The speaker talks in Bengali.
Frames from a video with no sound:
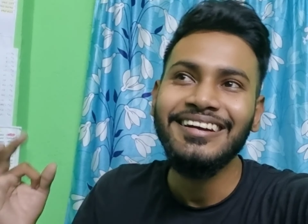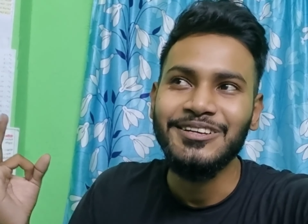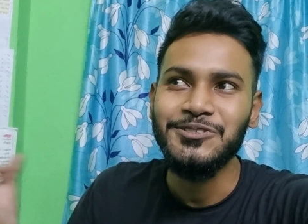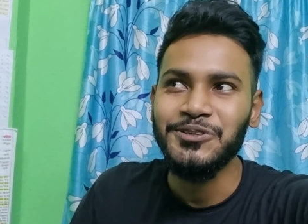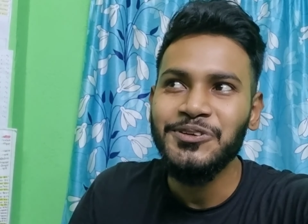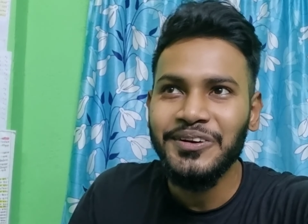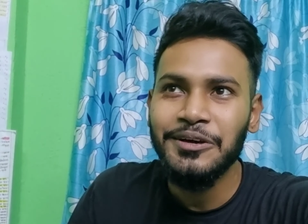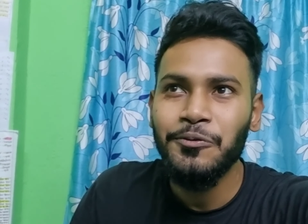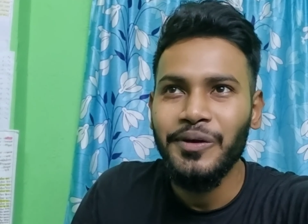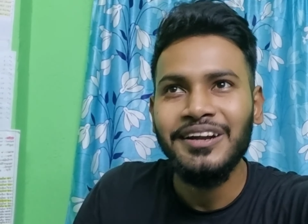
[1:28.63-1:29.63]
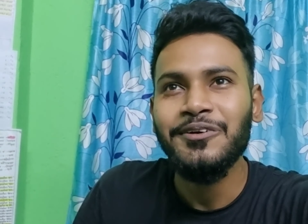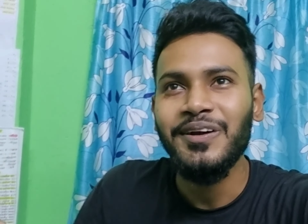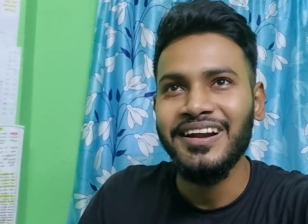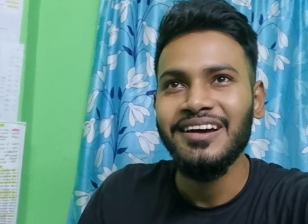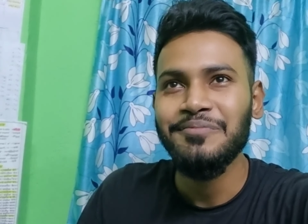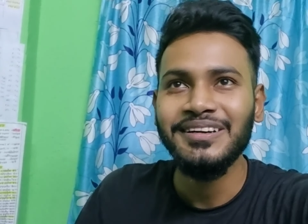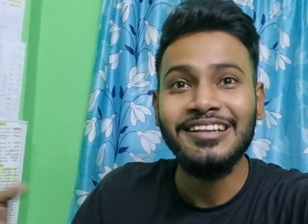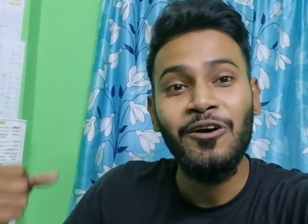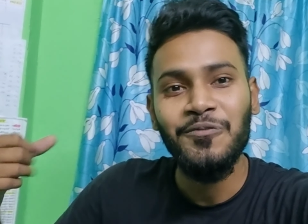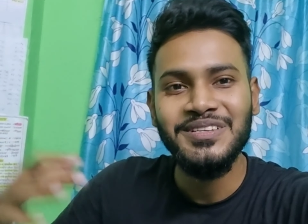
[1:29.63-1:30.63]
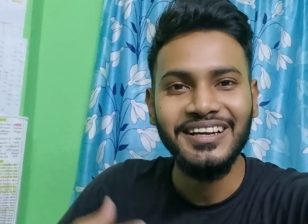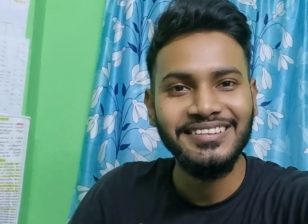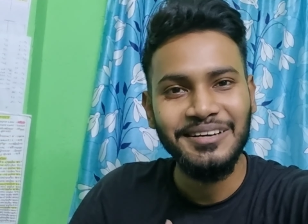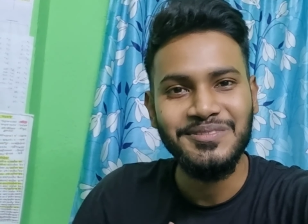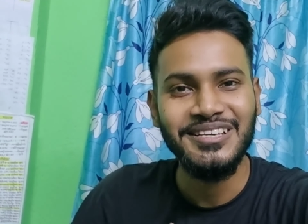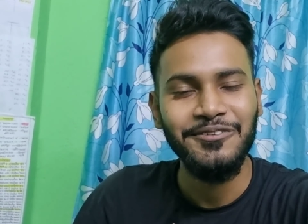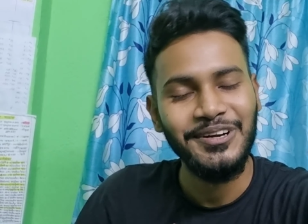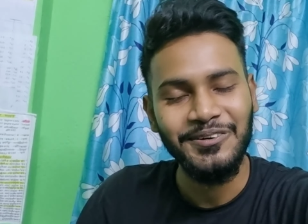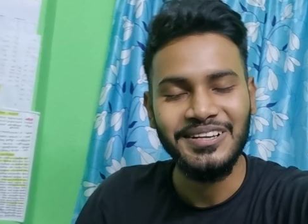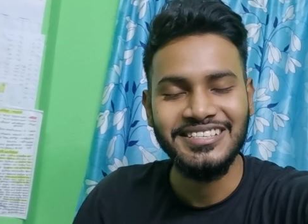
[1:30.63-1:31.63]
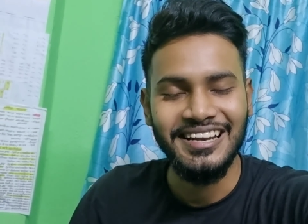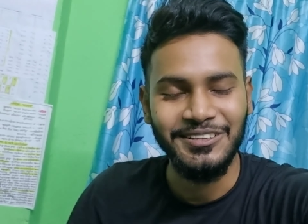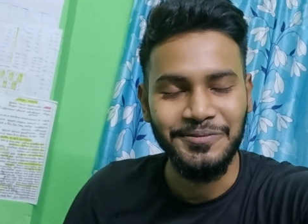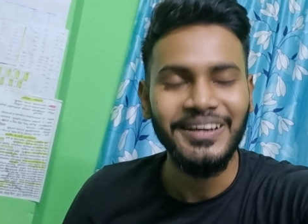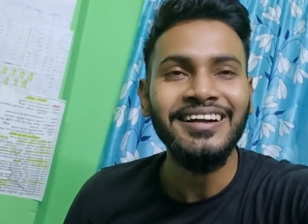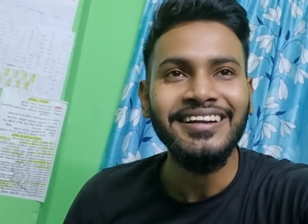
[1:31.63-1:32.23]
যদিও কেউ ওয়েট করে না বাট তাও আমি জানতাম যে ওয়েট করেছিলে তোমরা